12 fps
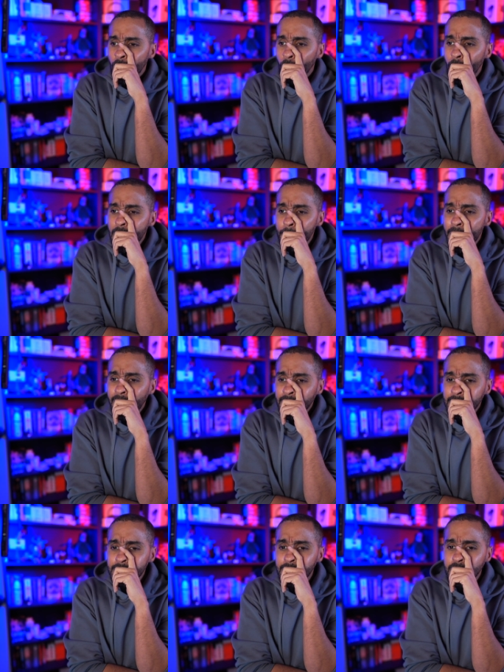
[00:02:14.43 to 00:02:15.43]
وانا ما
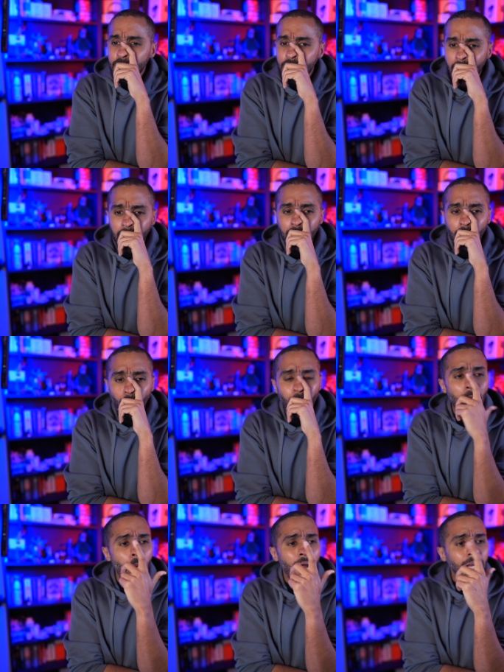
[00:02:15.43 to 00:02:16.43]
عندي شك
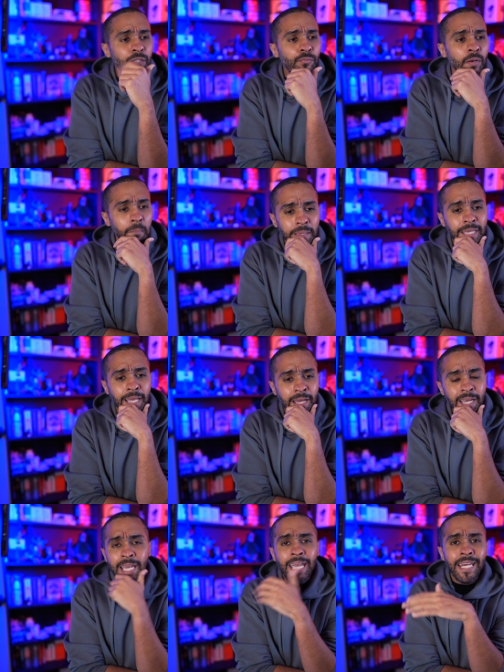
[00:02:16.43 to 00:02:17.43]
ولا واحد في المية
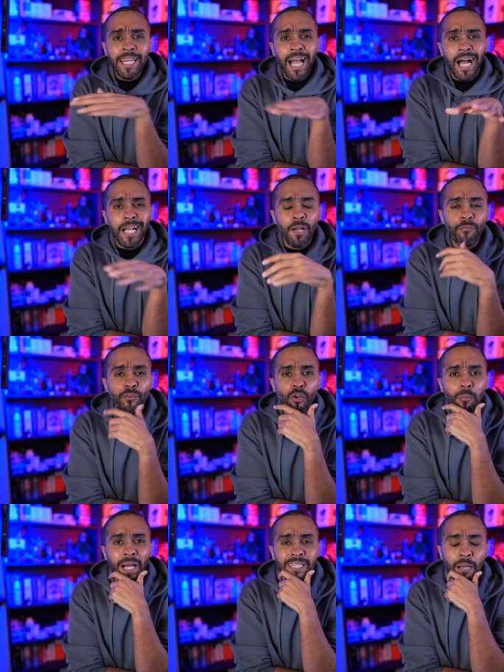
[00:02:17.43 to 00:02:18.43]
اني حاقفله
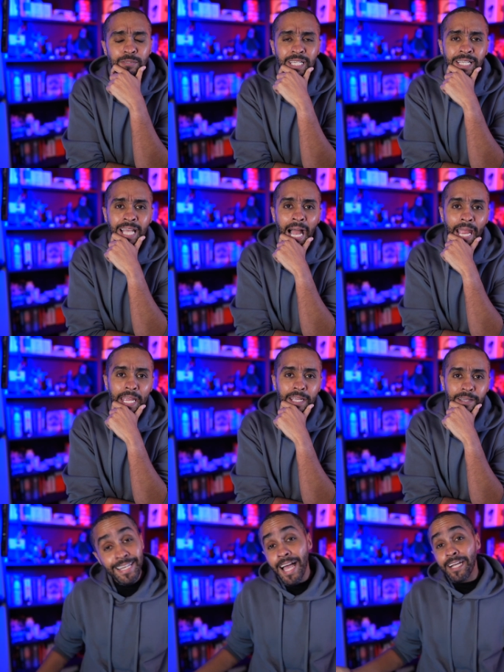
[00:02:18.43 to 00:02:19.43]
بعد خمسة دقائق
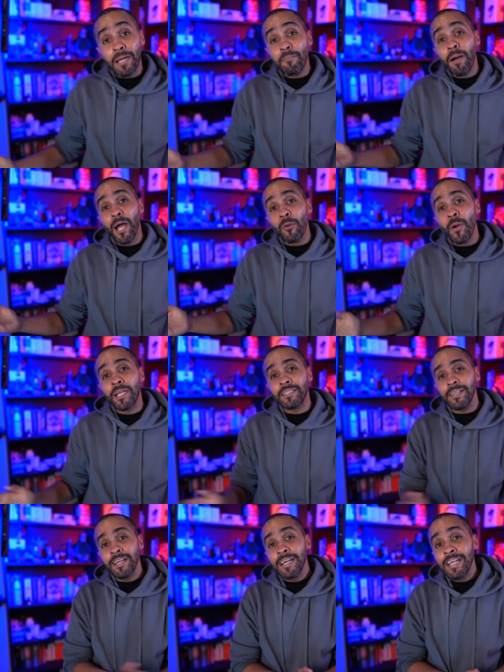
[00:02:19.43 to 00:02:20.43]
لكن مع
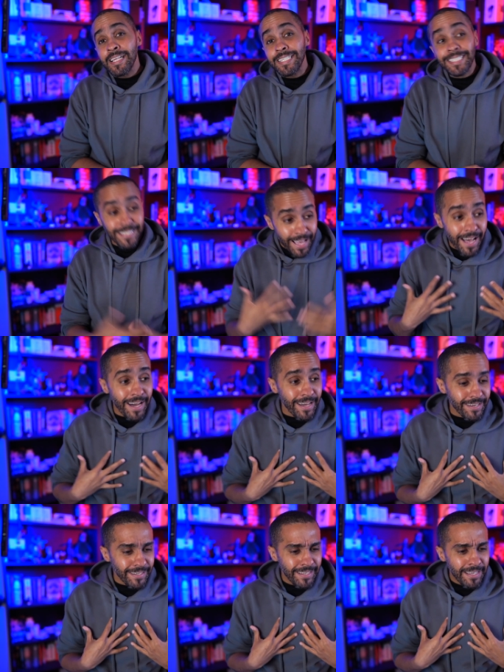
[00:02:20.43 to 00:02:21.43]
الوقت
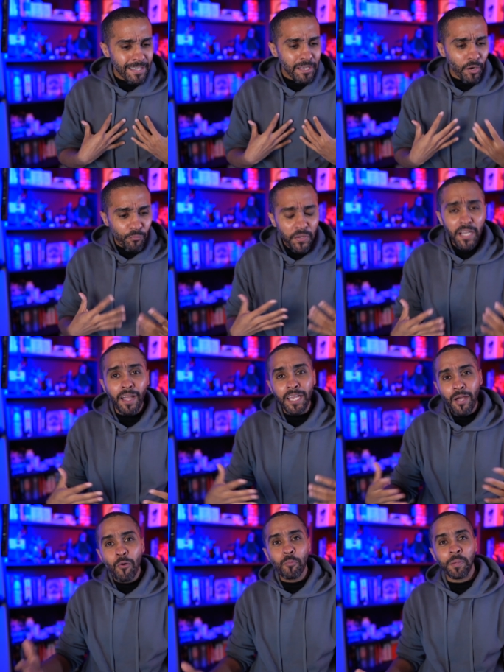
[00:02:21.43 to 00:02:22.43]
صار رفيق
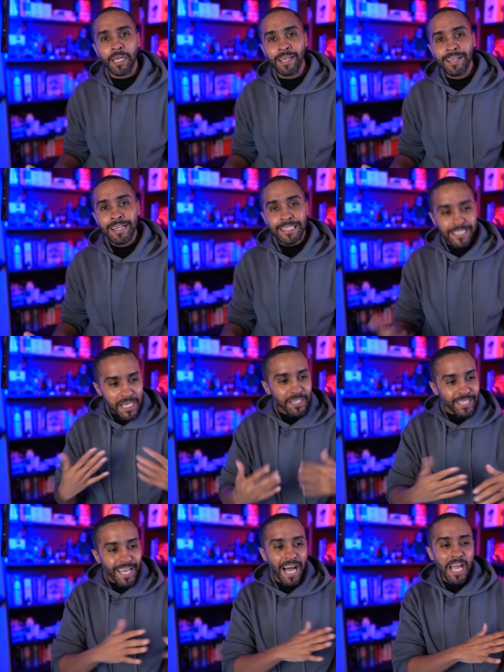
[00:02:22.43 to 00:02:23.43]
يومي صرت
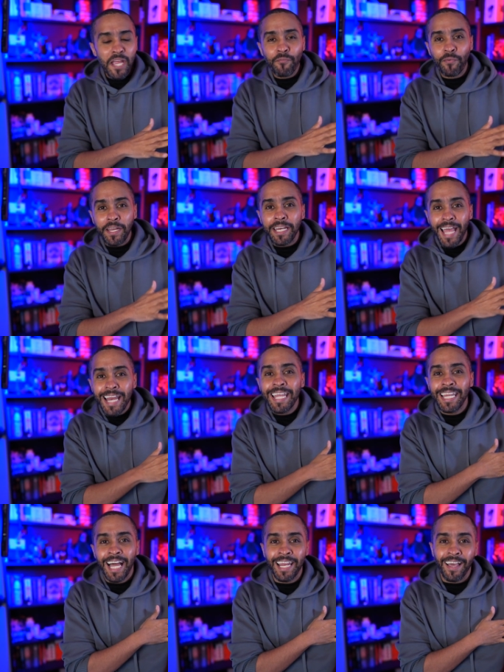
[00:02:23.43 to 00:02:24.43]
خايف اني انهي
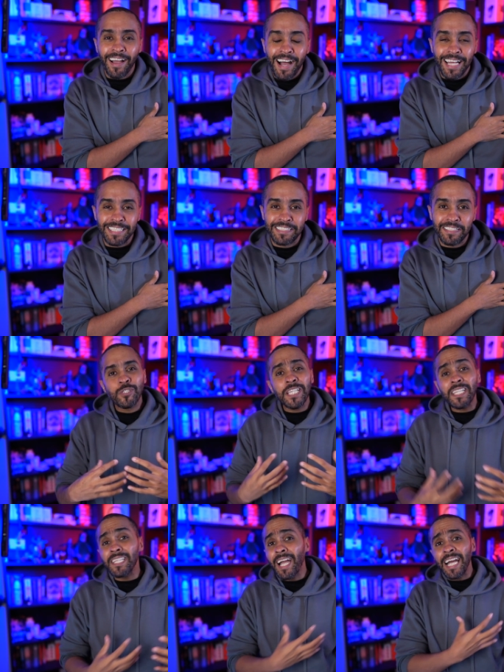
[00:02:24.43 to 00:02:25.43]
الحلقات
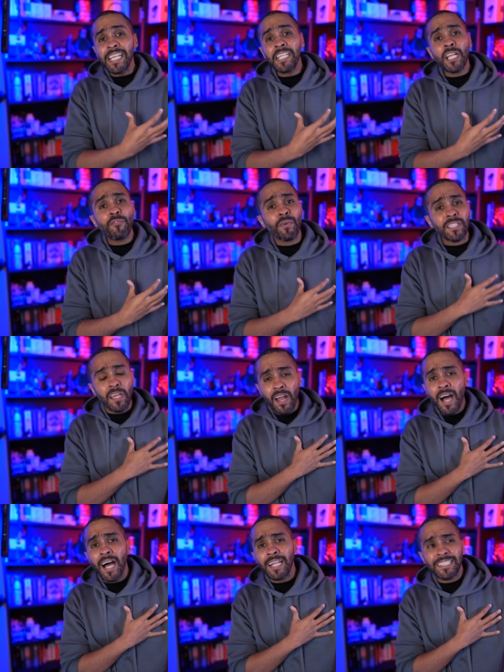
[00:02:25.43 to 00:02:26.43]
صرت اخليه
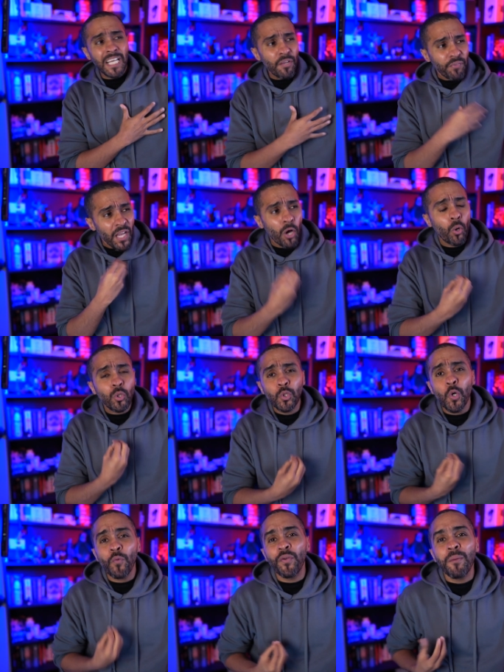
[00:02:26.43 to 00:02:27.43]
للفترات اللي فيها
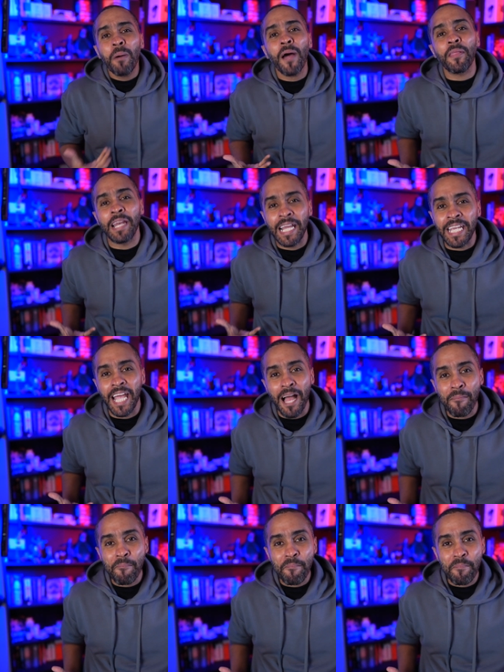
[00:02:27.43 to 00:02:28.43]
هدوء في بعض الايام